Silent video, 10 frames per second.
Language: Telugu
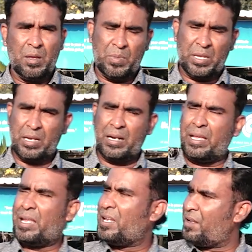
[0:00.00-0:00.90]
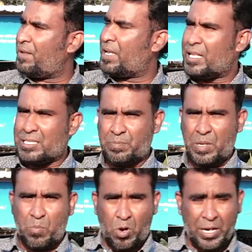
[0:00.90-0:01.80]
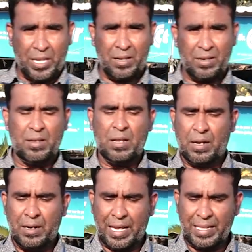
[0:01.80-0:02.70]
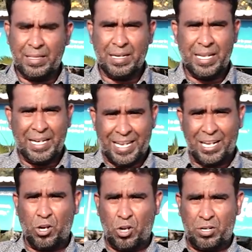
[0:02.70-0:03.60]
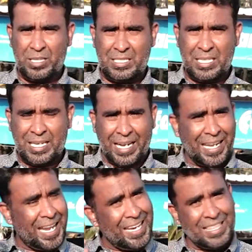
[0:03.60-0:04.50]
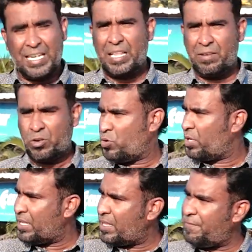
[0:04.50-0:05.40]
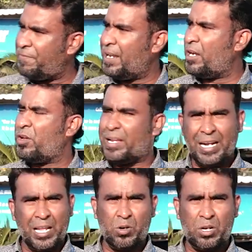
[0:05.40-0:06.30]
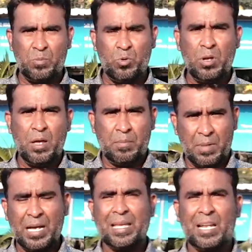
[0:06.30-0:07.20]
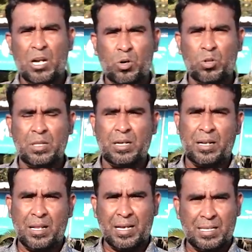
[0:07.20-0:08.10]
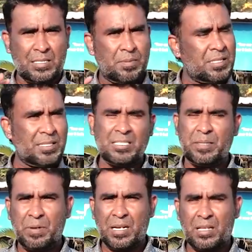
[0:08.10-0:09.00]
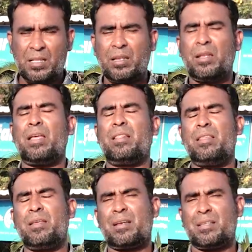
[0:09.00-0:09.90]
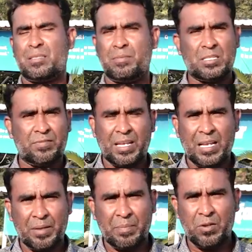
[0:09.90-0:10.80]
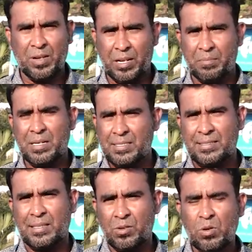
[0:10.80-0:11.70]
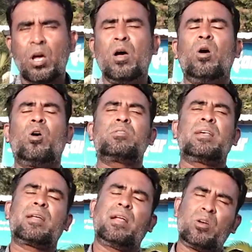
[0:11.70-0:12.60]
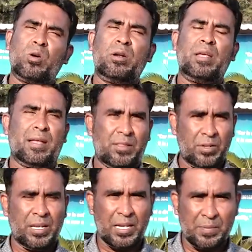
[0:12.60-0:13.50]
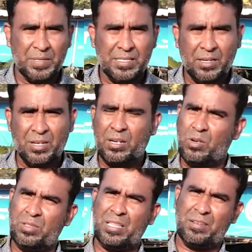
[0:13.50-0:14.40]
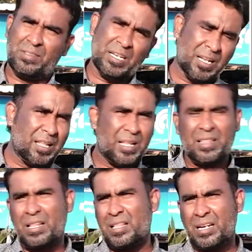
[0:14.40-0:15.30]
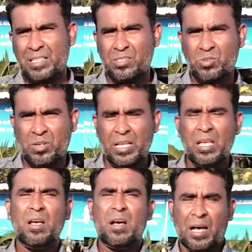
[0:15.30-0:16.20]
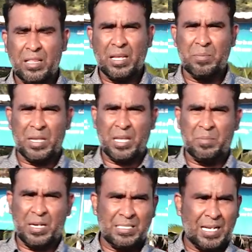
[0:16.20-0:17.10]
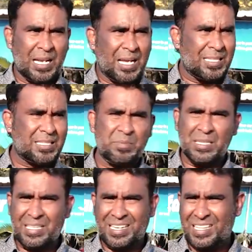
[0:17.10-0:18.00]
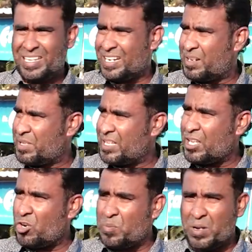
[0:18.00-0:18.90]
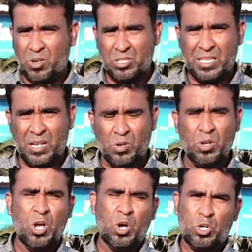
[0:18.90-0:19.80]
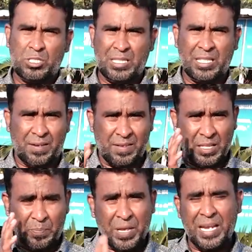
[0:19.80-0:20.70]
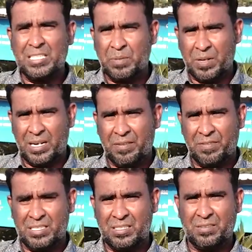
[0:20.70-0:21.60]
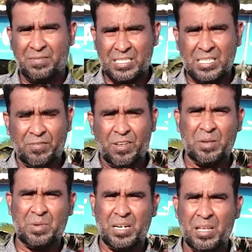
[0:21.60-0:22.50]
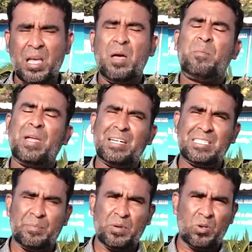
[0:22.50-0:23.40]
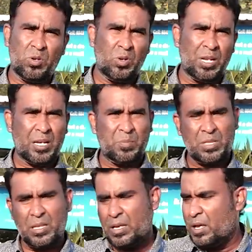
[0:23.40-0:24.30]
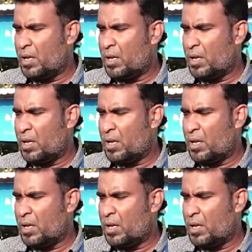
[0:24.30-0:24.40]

మీకు ఇక్కడ ఎన్ని వెహికల్స్ మేము మార్నింగ్ నైన్ థర్టీ టెన్ ఓ క్లాక్ నుంచి నైట్ ఎయిట్ థర్టీ వరకు ఇదే ఫీల్డ్లో ఇక్కడే ఉంటాము మాకు ఎలా ఉంటుందంటే నా కస్టమర్స్ నేను చెప్పాను కదా నేను ఎన్ని కస్టమర్స్ వెహికల్ అమ్మాను వాళ్ళ నంబర్స్ ఇస్తాను ఒకసారి కనుక్కోండి యాంతోని ఎలా ఇప్పిస్తాడో కనుక్కున్న తర్వాత నేను నా దగ్గర తీసుకోండి అందుకే మీకు ఏమంటే చాలా కస్టమర్స్ అనేది ఇక్కడ మన దగ్గర లోపల వస్తారు వచ్చిన తర్వాత పేరు చెప్పారండి ఫస్ట్ ఫస్ట్ ఆఫ్ ఆల్ ఏమంటే పేరు చెప్పరు లేకపోతే